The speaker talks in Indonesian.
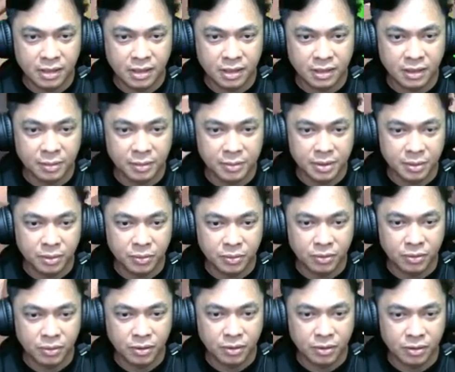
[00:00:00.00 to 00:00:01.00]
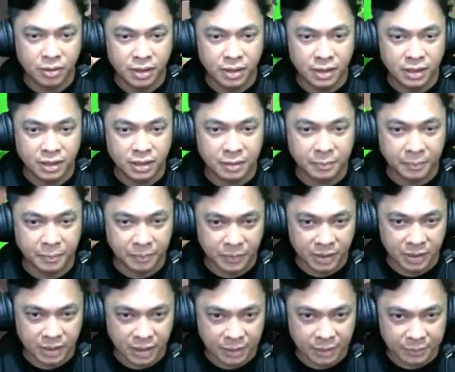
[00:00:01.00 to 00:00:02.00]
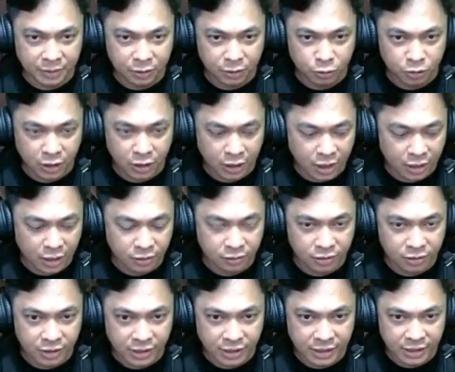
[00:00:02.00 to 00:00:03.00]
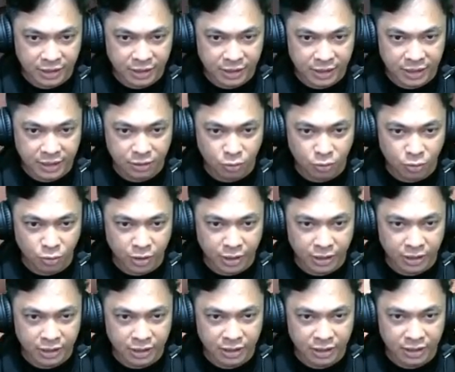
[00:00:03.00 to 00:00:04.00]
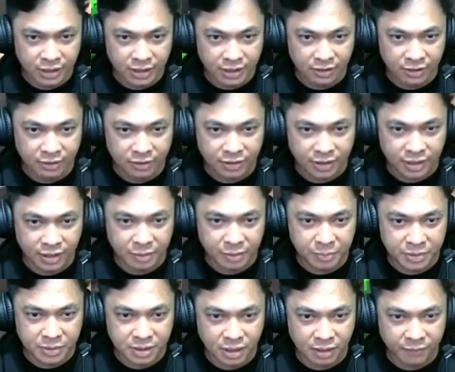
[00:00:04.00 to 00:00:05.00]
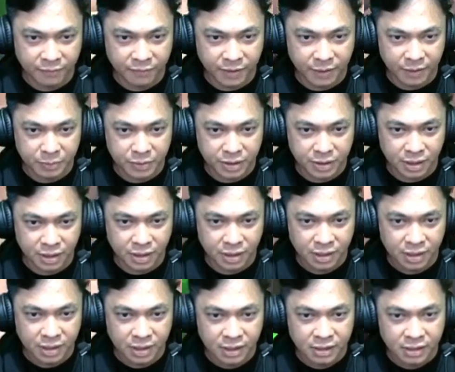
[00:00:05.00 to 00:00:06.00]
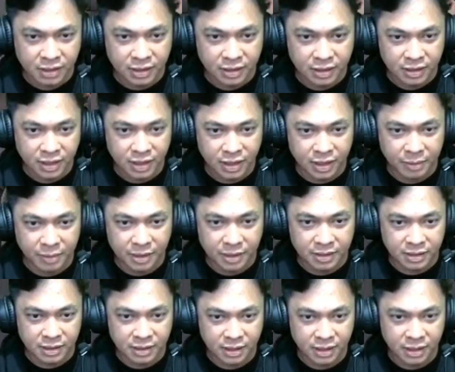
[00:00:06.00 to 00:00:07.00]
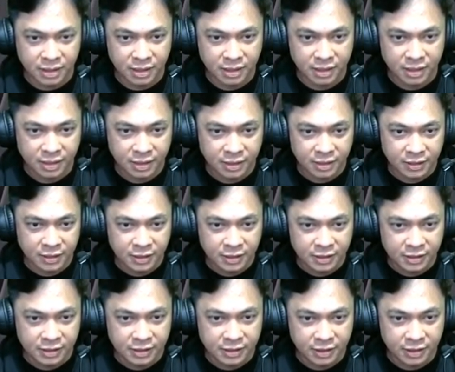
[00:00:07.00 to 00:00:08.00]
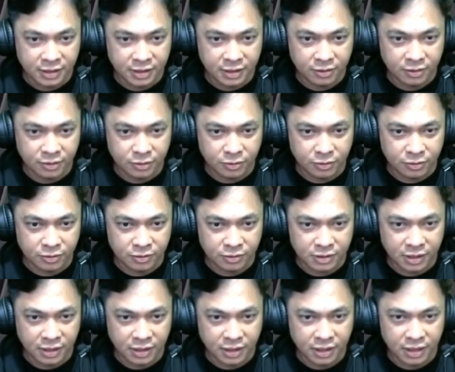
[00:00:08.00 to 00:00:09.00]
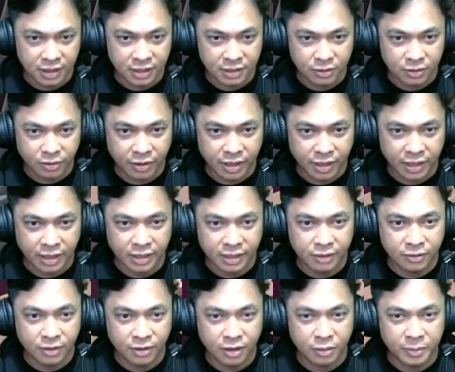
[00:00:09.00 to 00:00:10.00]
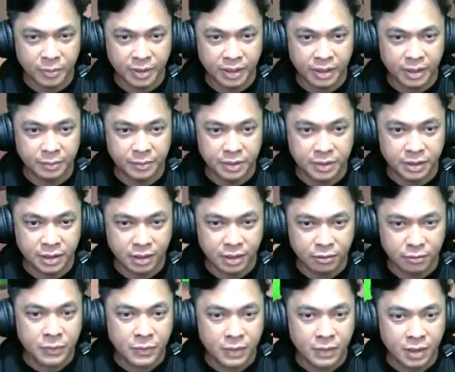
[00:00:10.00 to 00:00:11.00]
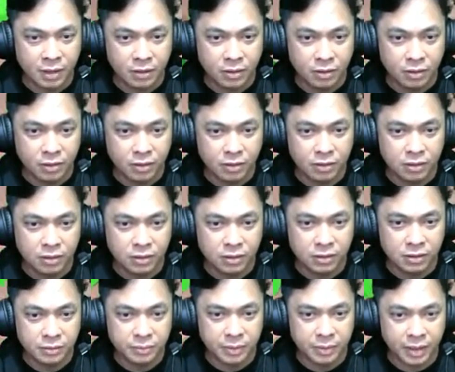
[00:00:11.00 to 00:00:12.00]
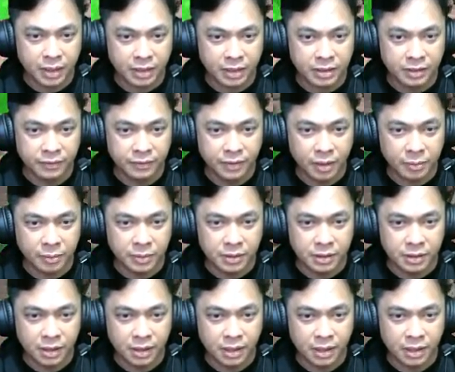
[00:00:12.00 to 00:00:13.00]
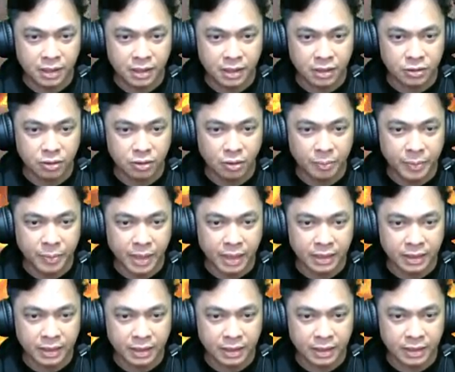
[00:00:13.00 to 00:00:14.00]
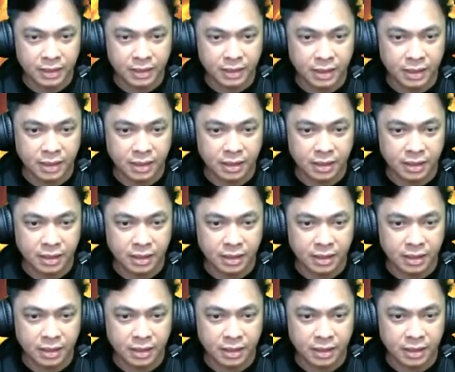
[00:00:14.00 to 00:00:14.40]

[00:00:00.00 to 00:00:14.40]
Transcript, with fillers: kita bisa mukul oh ini kita kita tendang dulu ini oke okay, bisa ngeflik bisa sentil ya bahasanya ya sentil dulu sentil toeng wah lumayan bisa jauh terus pakai shift nggak bisa kita harus lompat iya